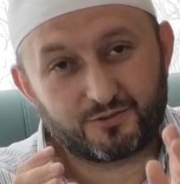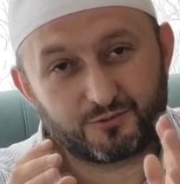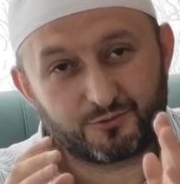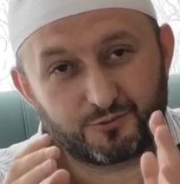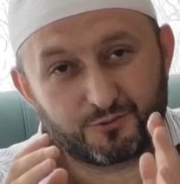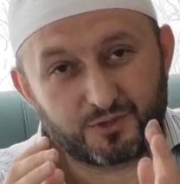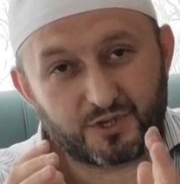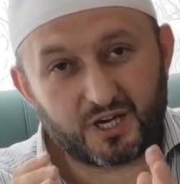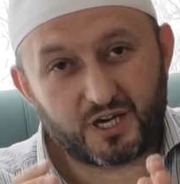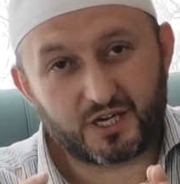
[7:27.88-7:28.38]

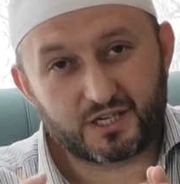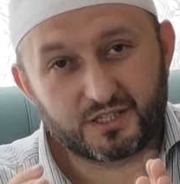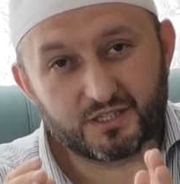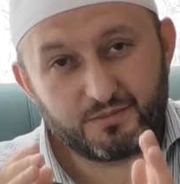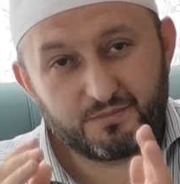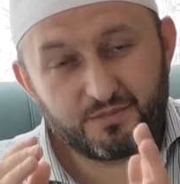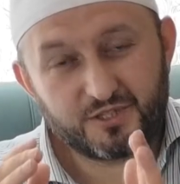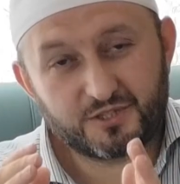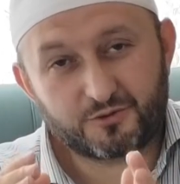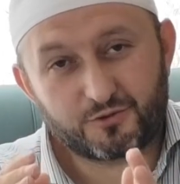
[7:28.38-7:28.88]

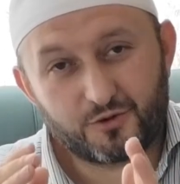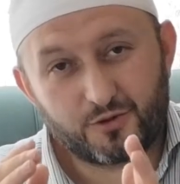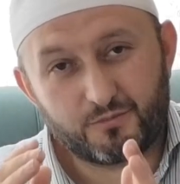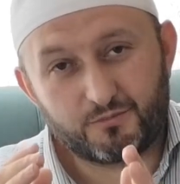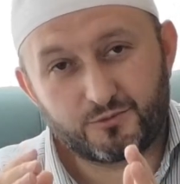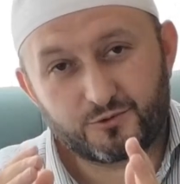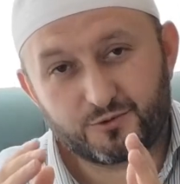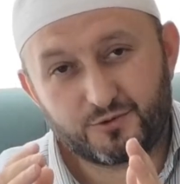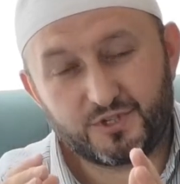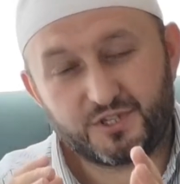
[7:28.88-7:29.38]
duyarlı bir
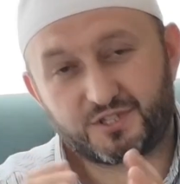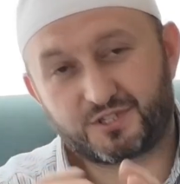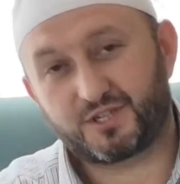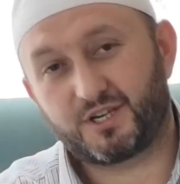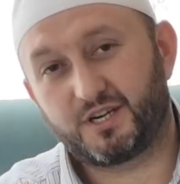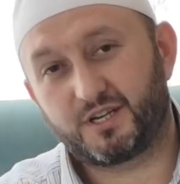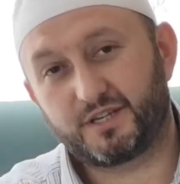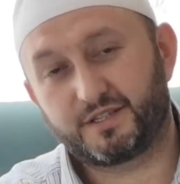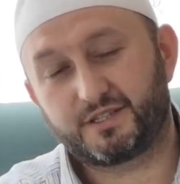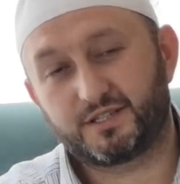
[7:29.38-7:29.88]
ömrü
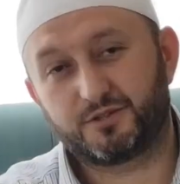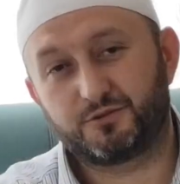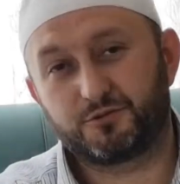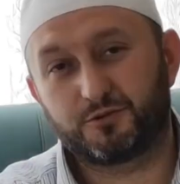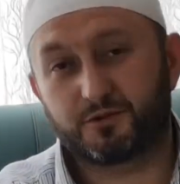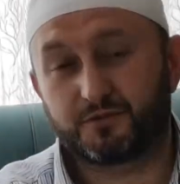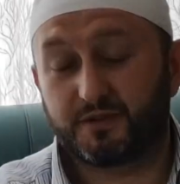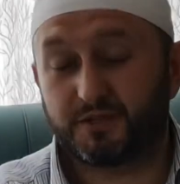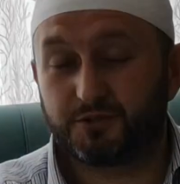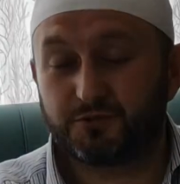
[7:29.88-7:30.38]
işaret
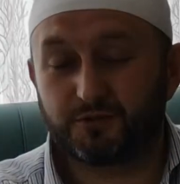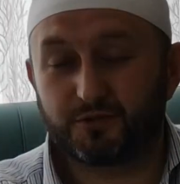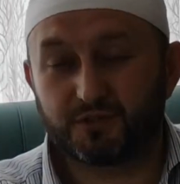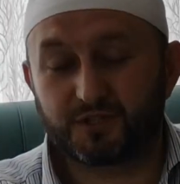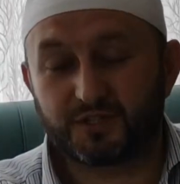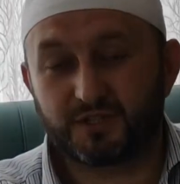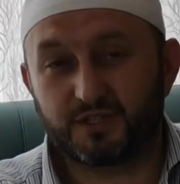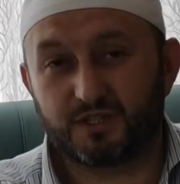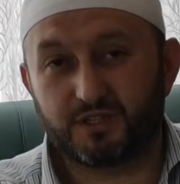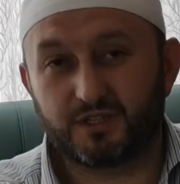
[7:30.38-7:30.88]
ediyor ve diyor
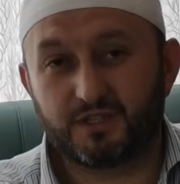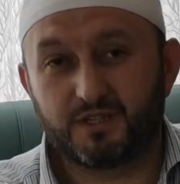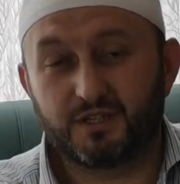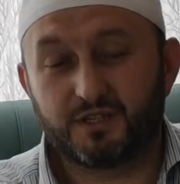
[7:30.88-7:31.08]
ki